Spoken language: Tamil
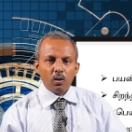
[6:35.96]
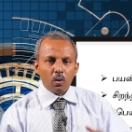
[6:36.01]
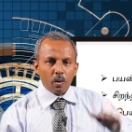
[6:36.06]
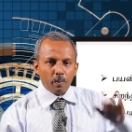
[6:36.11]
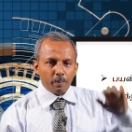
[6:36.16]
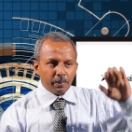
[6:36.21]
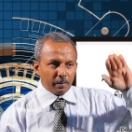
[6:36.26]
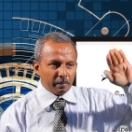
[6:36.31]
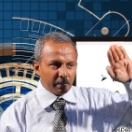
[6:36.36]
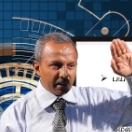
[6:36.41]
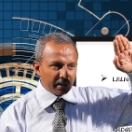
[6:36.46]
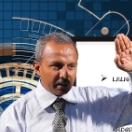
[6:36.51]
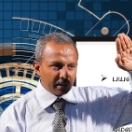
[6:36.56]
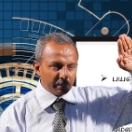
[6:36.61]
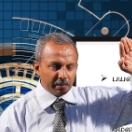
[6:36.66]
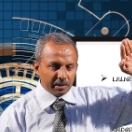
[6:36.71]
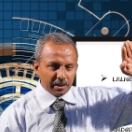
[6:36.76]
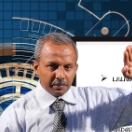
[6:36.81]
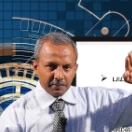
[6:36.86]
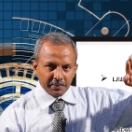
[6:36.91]
ஒப்பமான
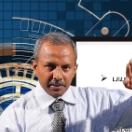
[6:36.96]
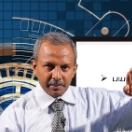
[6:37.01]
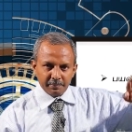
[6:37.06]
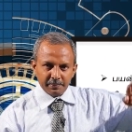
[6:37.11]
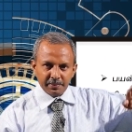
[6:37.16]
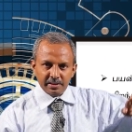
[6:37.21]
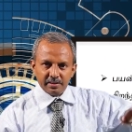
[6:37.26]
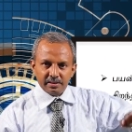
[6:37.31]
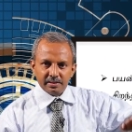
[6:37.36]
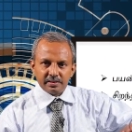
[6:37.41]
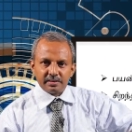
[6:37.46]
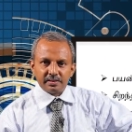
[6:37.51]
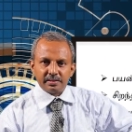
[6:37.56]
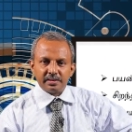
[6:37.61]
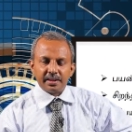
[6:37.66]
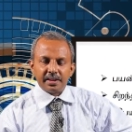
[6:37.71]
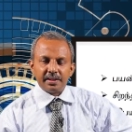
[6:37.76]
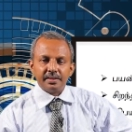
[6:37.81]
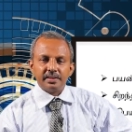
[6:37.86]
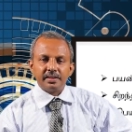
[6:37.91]
மேற்பரப்பை
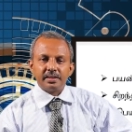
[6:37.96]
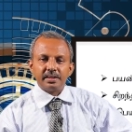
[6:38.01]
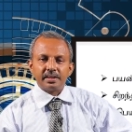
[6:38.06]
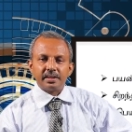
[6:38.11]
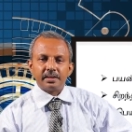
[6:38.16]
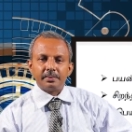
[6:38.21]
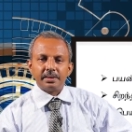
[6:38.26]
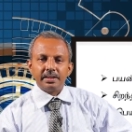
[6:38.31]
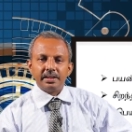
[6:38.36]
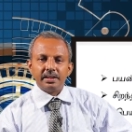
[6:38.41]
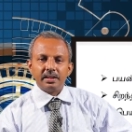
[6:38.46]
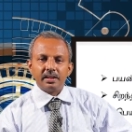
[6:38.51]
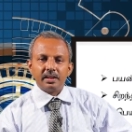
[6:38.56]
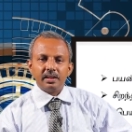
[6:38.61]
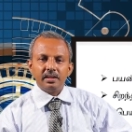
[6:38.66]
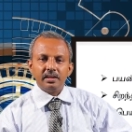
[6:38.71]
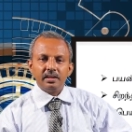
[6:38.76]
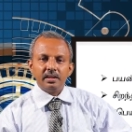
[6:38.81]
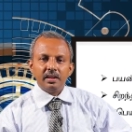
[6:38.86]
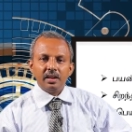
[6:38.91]

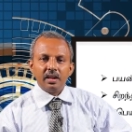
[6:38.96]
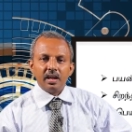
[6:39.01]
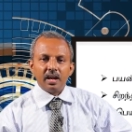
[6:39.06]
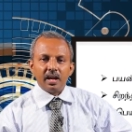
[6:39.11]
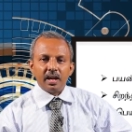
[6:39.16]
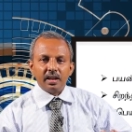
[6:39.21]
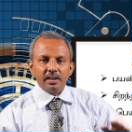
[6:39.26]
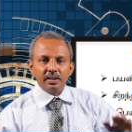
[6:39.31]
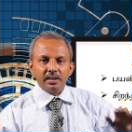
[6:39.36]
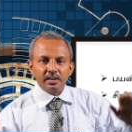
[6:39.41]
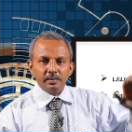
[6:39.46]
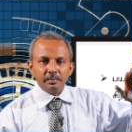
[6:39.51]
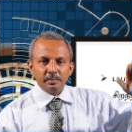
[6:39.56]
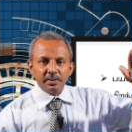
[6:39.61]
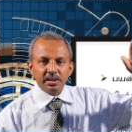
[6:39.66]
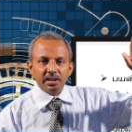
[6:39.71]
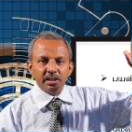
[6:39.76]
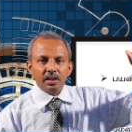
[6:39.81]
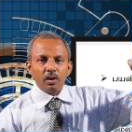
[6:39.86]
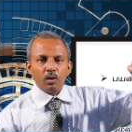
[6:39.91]
தருகின்றபடியினால் அங்கு
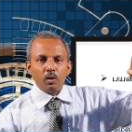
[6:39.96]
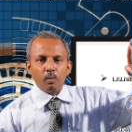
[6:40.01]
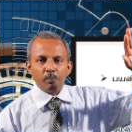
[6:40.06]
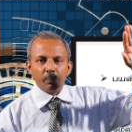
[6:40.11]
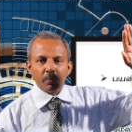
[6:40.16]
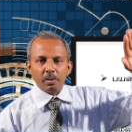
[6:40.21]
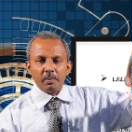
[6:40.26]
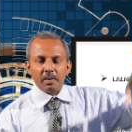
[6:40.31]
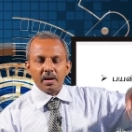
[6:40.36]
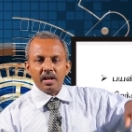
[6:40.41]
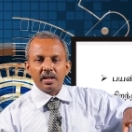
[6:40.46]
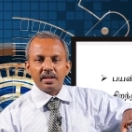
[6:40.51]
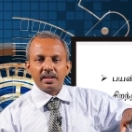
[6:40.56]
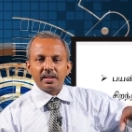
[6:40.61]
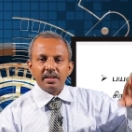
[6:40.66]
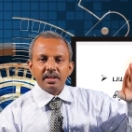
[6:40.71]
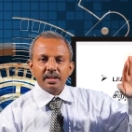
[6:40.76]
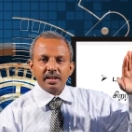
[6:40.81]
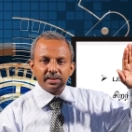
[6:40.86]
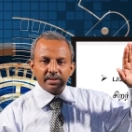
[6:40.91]
மீள
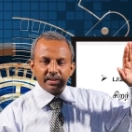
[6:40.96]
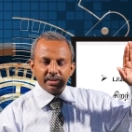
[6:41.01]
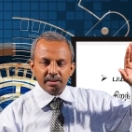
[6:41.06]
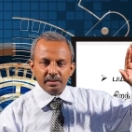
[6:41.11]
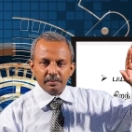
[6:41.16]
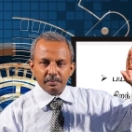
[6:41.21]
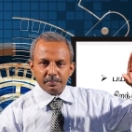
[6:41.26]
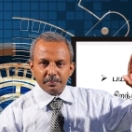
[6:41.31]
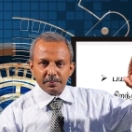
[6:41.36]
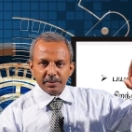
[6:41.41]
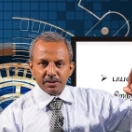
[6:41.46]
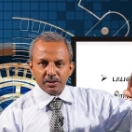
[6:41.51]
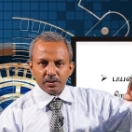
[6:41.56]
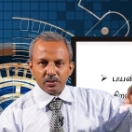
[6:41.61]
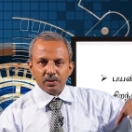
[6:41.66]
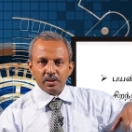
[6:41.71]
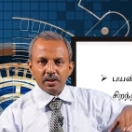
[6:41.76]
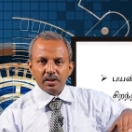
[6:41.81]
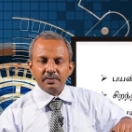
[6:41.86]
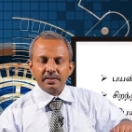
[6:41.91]
ஒப்பமாக்கி அதனை
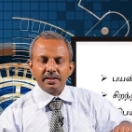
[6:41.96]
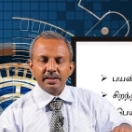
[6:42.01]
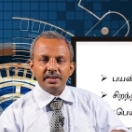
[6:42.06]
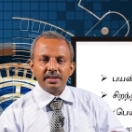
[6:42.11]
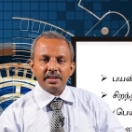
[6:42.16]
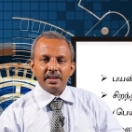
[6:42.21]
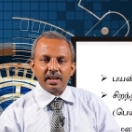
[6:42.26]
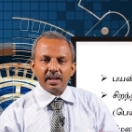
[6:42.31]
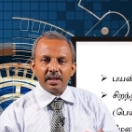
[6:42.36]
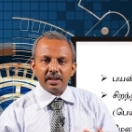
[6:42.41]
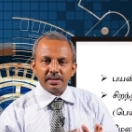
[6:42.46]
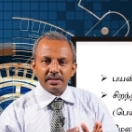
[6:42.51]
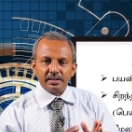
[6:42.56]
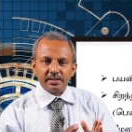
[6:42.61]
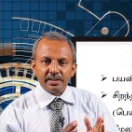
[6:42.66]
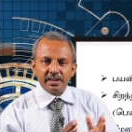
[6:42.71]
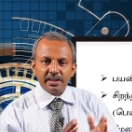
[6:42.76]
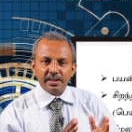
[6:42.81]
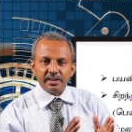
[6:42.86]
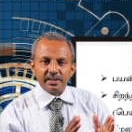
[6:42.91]
பெற்றுக்கொள்ள வேண்டிய
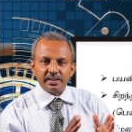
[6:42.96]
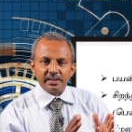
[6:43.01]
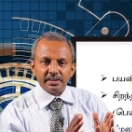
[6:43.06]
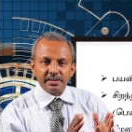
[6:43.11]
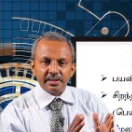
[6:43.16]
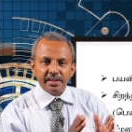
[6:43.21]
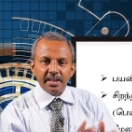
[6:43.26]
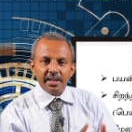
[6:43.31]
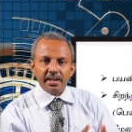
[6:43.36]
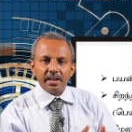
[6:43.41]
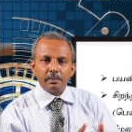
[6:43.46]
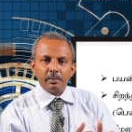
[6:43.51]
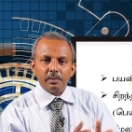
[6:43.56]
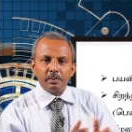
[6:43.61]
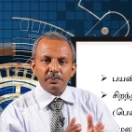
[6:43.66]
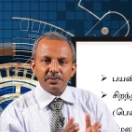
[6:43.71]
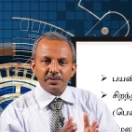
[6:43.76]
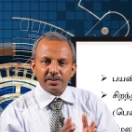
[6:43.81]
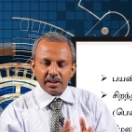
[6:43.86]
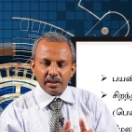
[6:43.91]

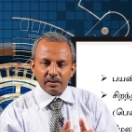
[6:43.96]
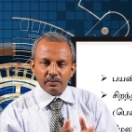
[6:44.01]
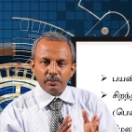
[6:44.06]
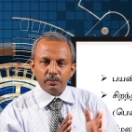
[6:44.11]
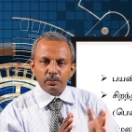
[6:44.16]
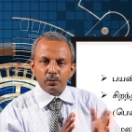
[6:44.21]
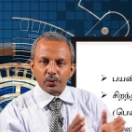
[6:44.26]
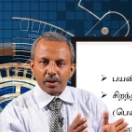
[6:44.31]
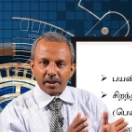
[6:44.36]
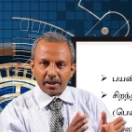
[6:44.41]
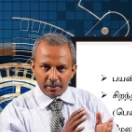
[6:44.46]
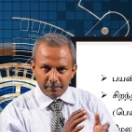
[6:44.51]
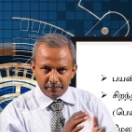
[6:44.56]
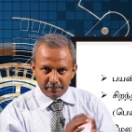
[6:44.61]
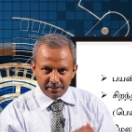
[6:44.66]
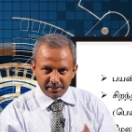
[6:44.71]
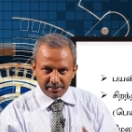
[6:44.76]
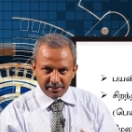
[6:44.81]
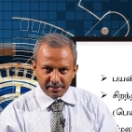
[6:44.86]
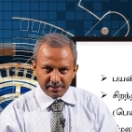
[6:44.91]
நேரமும் செலவும்
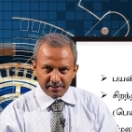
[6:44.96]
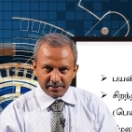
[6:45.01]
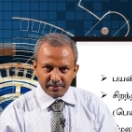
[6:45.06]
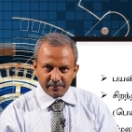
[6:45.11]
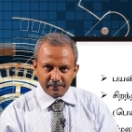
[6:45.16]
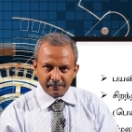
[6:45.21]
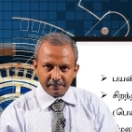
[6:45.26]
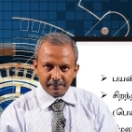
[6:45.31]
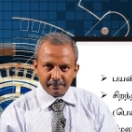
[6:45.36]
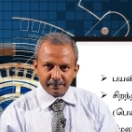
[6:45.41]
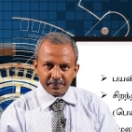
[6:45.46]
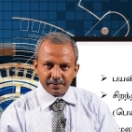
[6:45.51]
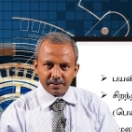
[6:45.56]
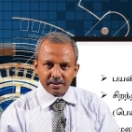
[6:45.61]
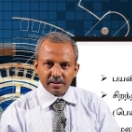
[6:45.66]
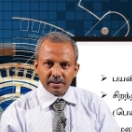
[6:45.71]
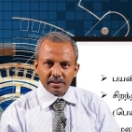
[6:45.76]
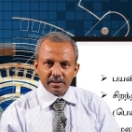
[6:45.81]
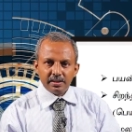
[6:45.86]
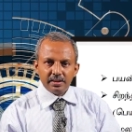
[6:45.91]
குறைக்கப்படுகிறது
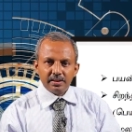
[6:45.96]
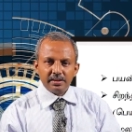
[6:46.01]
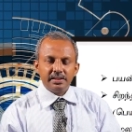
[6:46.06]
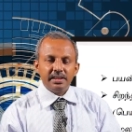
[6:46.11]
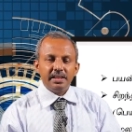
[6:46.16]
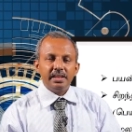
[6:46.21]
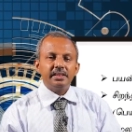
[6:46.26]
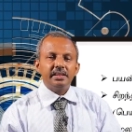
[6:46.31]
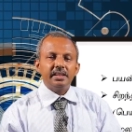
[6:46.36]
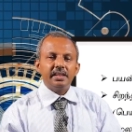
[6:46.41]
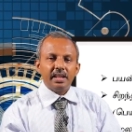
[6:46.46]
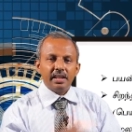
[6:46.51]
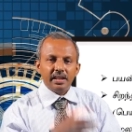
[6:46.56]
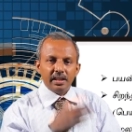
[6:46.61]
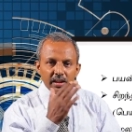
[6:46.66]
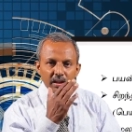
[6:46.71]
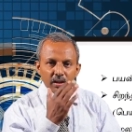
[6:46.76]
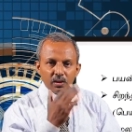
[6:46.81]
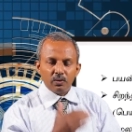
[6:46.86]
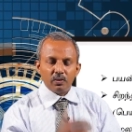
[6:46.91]
தீந்தையை
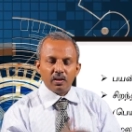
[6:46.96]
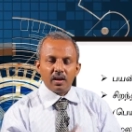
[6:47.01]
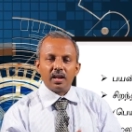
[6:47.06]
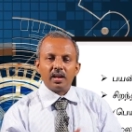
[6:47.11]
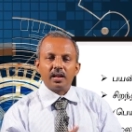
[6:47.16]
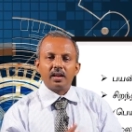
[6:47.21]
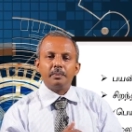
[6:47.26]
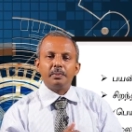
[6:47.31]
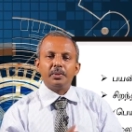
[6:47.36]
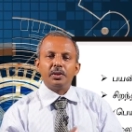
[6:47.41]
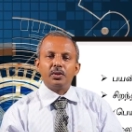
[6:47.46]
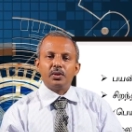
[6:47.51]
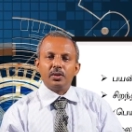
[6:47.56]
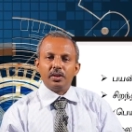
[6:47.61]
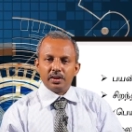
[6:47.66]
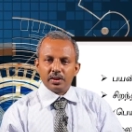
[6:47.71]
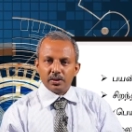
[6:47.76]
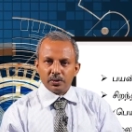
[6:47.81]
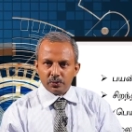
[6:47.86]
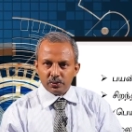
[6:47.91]
இலகுவாக
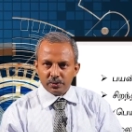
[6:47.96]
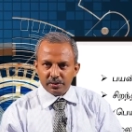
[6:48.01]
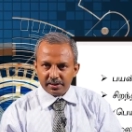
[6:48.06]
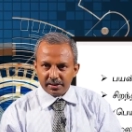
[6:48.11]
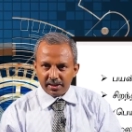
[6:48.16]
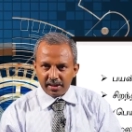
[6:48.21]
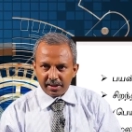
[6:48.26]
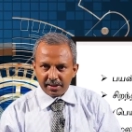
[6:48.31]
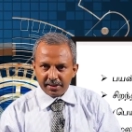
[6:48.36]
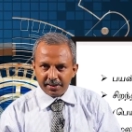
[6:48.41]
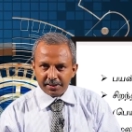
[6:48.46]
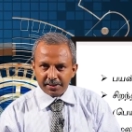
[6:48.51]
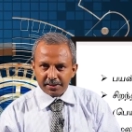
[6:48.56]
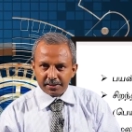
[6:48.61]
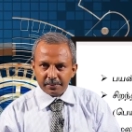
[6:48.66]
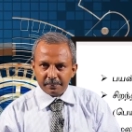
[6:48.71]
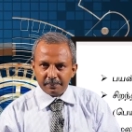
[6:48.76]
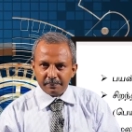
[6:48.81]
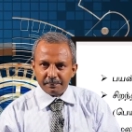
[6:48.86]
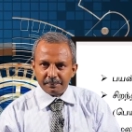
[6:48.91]
பிரயோகிக்கக்கூடியதாக
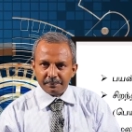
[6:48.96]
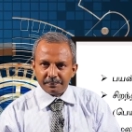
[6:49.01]
இருக்கும்